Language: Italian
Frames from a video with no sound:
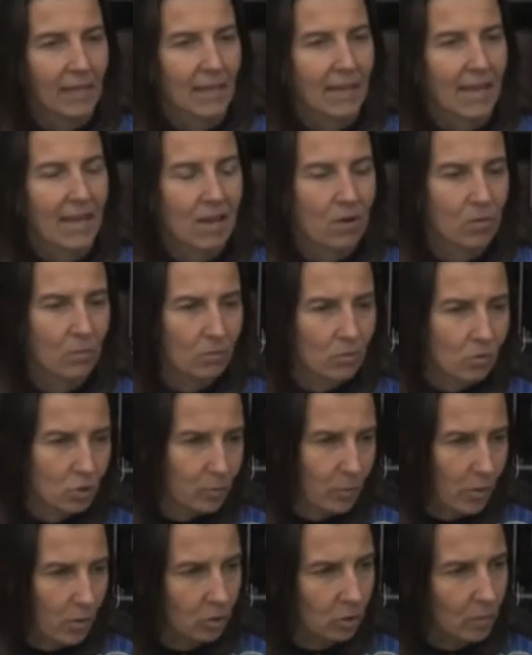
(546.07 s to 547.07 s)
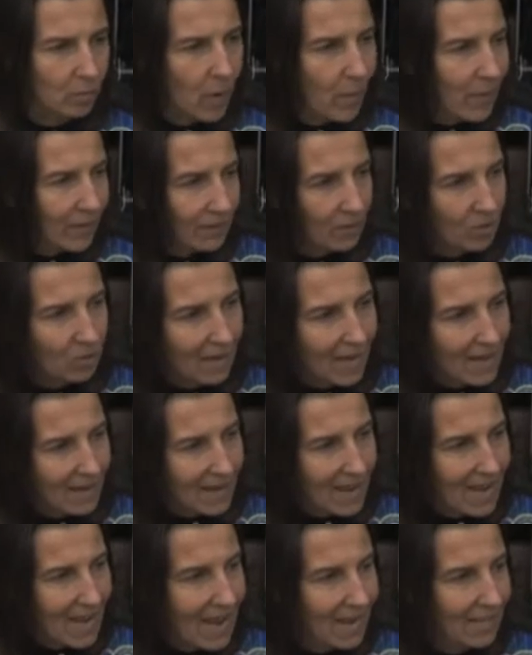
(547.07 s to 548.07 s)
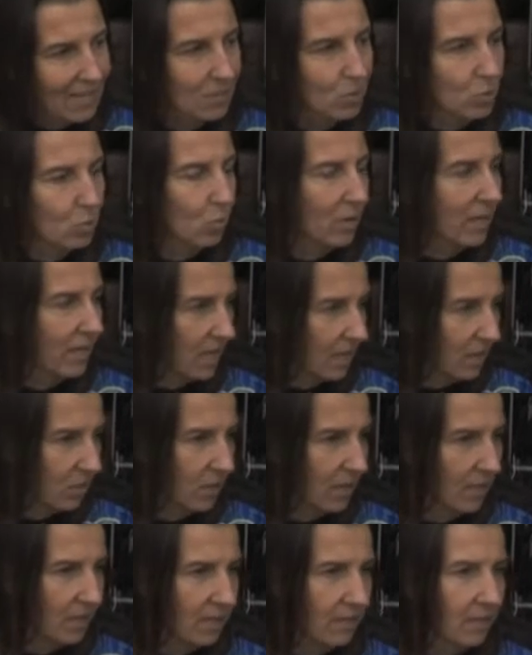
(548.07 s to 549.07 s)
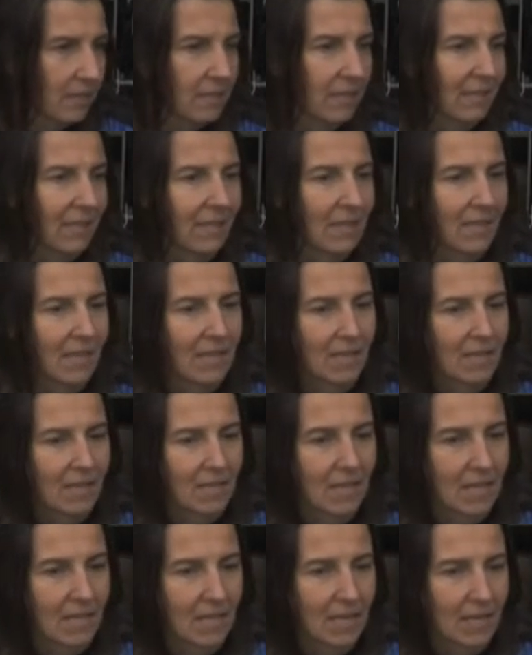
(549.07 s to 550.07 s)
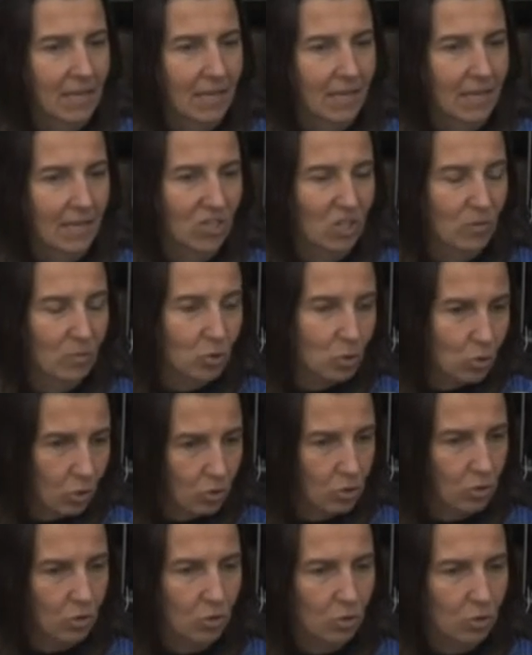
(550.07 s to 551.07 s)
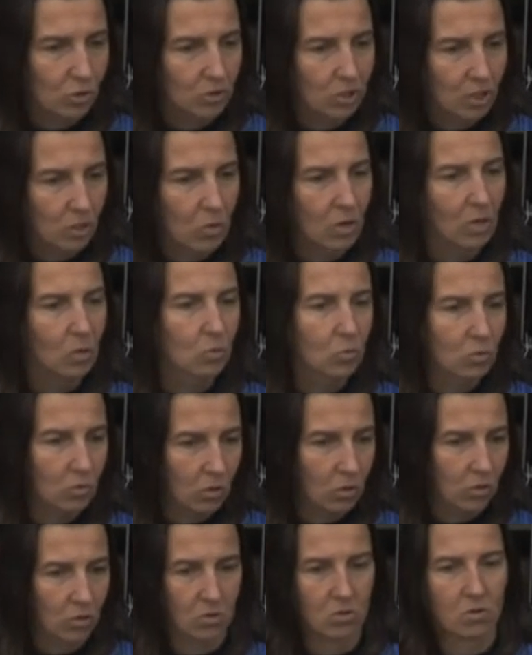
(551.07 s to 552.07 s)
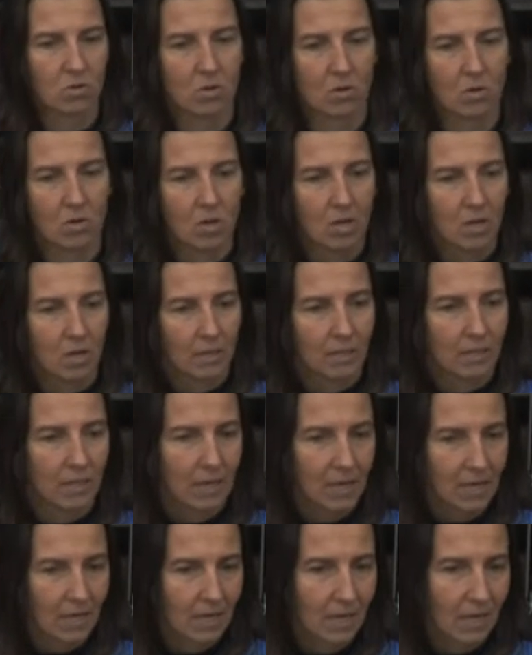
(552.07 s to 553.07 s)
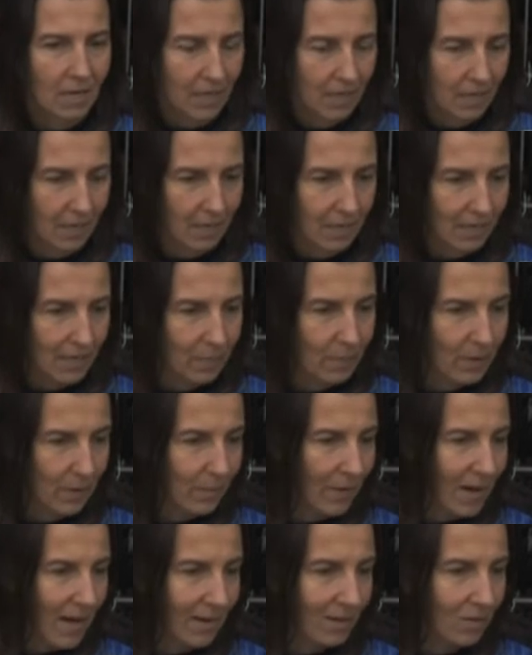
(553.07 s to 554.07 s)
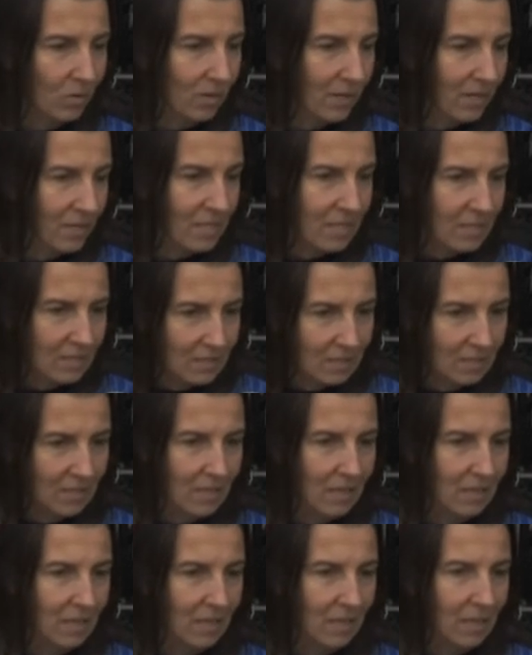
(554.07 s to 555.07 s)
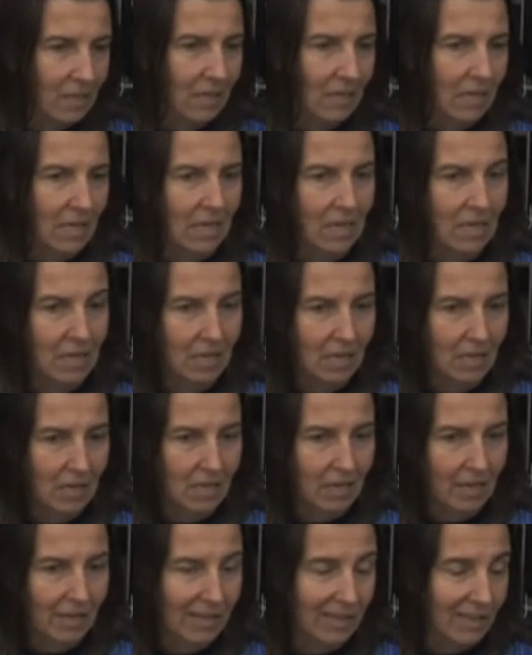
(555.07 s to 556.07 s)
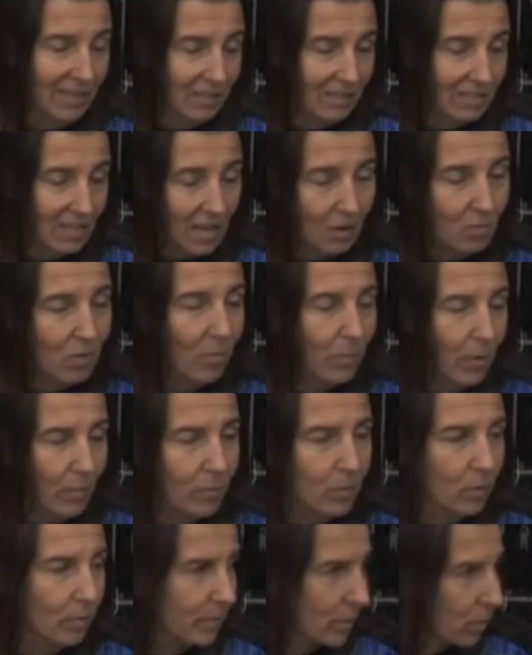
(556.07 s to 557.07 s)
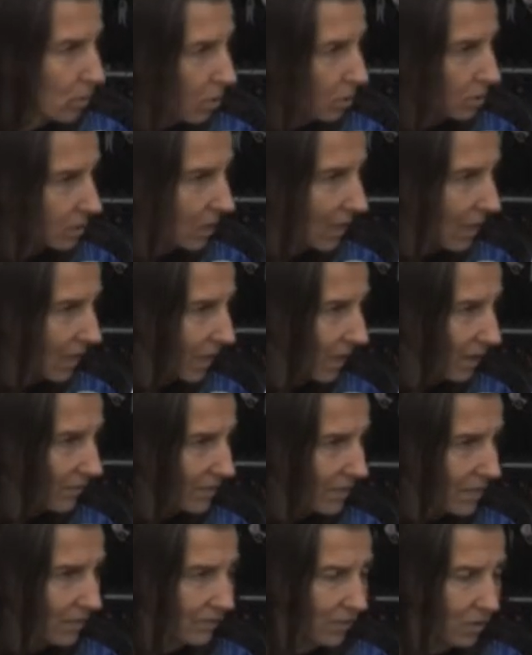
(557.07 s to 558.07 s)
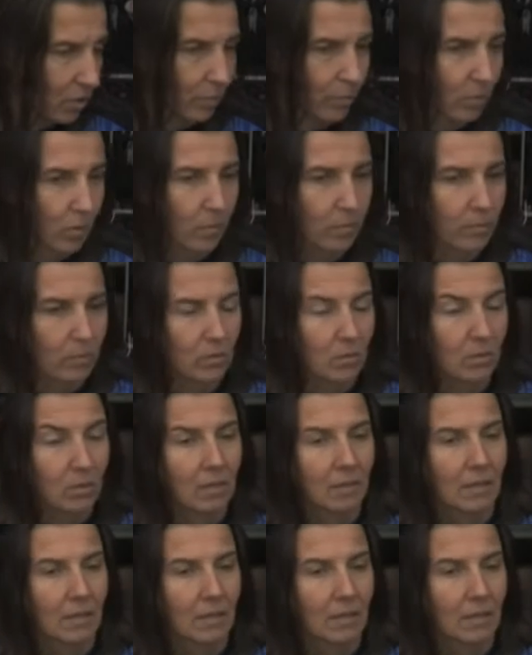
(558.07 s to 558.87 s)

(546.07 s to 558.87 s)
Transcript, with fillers: È uno sport un po' particolare, ha le sue regole e, e c'è bisogno di qualcuno che, che prepari, organizzi e, e, che segua proprio il pilota vera, vero e proprio.